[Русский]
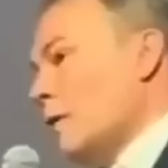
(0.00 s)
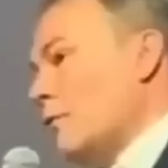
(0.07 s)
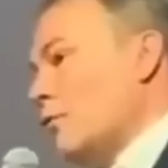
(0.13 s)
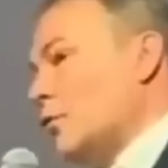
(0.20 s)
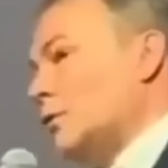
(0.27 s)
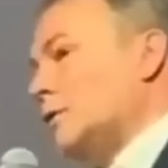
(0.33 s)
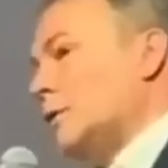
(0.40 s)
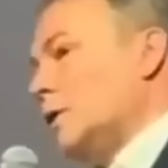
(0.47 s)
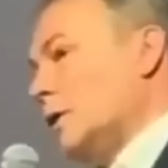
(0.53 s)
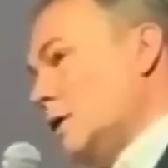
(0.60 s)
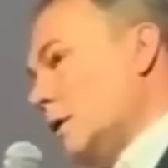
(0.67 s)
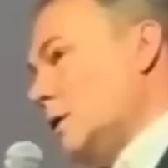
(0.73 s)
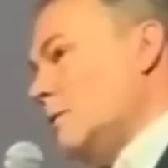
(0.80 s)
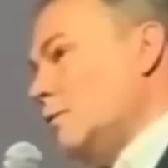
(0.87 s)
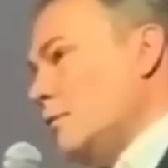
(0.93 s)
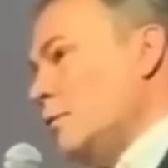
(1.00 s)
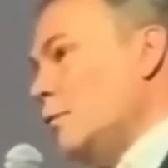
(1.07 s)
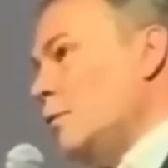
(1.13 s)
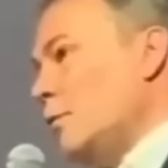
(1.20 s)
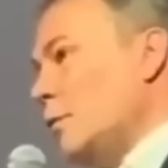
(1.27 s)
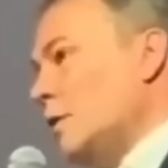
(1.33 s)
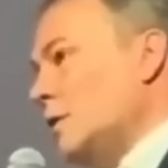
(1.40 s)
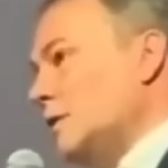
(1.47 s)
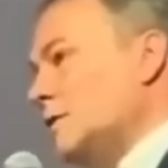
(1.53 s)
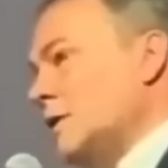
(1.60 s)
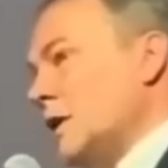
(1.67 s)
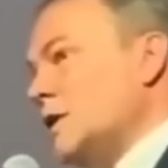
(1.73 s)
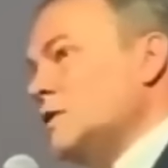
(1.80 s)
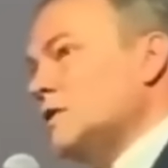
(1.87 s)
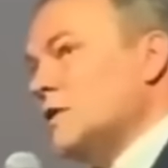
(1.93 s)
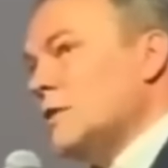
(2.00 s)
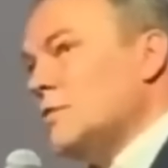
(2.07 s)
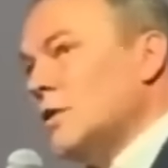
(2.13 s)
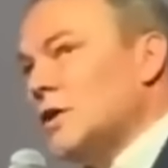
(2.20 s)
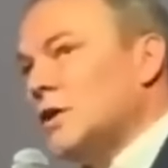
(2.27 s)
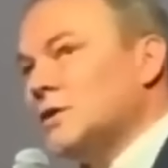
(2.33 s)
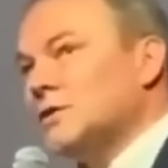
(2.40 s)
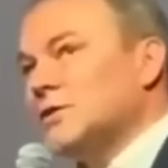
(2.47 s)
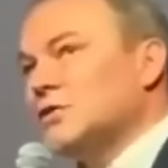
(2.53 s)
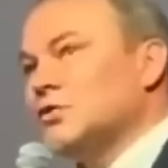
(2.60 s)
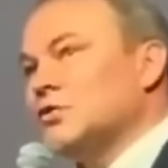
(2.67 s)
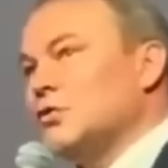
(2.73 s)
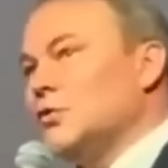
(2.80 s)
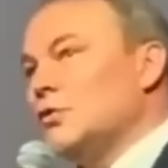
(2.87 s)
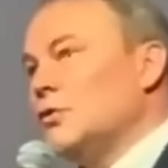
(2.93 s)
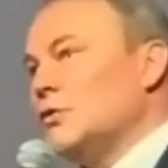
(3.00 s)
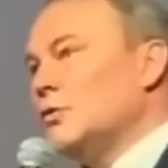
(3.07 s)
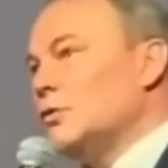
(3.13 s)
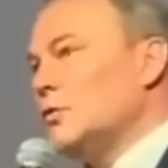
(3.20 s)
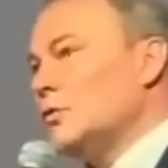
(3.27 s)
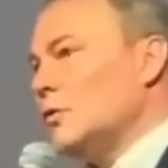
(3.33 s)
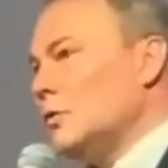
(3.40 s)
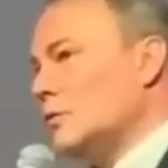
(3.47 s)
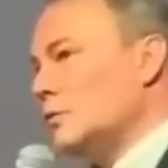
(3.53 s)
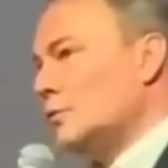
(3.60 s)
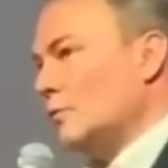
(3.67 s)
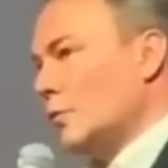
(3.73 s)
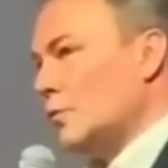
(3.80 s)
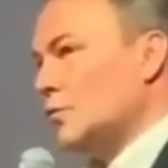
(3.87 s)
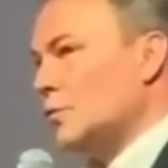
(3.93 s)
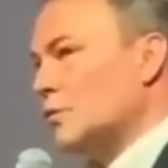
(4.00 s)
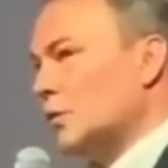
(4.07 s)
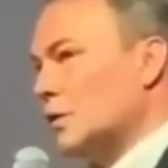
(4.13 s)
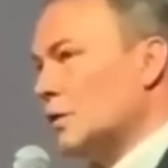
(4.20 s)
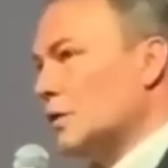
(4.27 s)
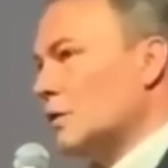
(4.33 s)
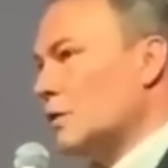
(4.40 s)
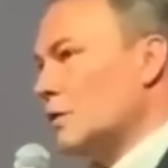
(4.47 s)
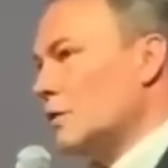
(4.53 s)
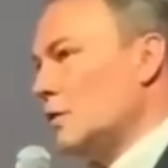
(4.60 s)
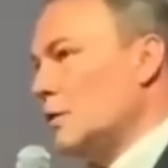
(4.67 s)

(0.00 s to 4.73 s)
Вот. И исторически мне кажется, что, в общем-то,